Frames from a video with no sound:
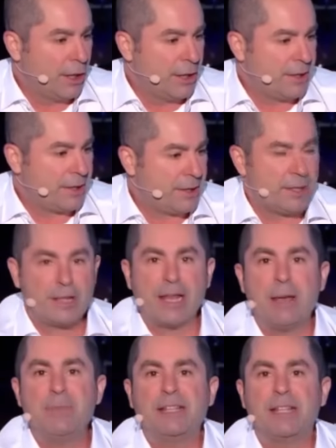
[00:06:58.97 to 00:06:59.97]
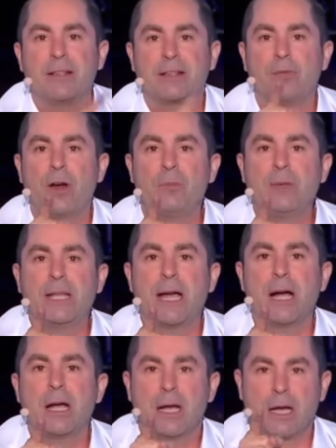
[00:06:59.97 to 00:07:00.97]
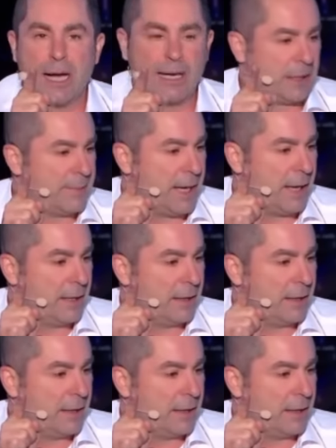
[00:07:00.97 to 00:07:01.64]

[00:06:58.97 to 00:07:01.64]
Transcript: C'est un mi-temps, ça voit le mi-temps Ah, très bien.